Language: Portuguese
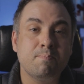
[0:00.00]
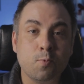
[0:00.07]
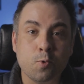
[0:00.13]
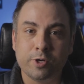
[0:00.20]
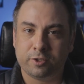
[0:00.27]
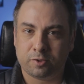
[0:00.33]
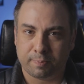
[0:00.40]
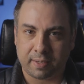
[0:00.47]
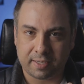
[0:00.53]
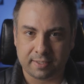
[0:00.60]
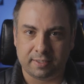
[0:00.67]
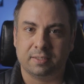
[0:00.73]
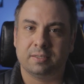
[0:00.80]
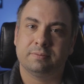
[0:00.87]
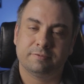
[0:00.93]
muito
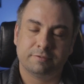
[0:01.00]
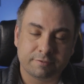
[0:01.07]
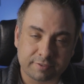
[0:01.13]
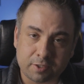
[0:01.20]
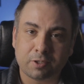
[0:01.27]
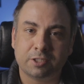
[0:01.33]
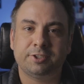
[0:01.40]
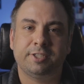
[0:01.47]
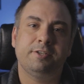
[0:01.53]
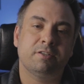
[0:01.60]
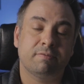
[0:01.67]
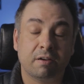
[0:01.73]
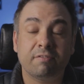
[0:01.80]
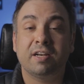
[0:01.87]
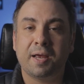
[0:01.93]
bacana. Vem com a gente
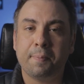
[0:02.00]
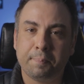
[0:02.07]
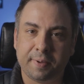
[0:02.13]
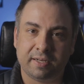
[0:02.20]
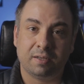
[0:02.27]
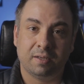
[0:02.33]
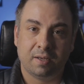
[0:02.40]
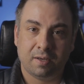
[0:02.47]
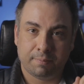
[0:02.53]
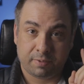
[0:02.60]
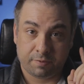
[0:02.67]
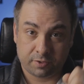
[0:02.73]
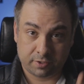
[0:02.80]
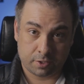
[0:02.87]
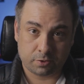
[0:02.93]
que vai valer a pena
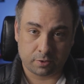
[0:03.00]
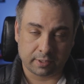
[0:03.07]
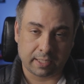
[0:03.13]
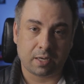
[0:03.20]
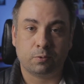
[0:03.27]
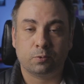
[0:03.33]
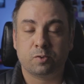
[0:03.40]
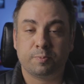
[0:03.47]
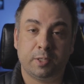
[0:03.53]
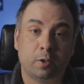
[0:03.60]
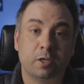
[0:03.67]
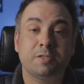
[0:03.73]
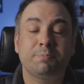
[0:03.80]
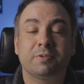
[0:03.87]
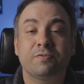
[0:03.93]
para você se tornar um dos
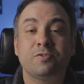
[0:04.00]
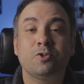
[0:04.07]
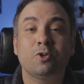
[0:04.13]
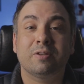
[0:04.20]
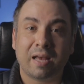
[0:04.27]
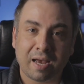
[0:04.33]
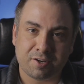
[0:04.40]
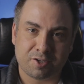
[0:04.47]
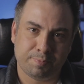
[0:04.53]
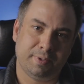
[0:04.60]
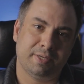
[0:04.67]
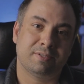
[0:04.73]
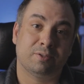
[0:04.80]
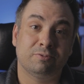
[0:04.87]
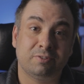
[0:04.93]
melhores profissionais de
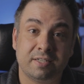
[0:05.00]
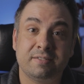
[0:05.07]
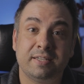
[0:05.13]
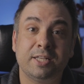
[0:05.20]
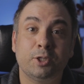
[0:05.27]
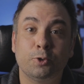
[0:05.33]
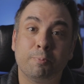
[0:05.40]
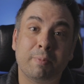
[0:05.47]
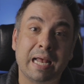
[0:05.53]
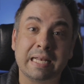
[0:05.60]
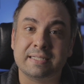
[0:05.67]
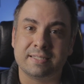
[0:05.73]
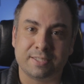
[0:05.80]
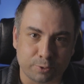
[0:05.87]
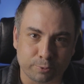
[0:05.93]
impressão 3D do
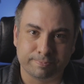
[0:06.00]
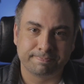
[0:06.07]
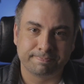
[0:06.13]
Brasil.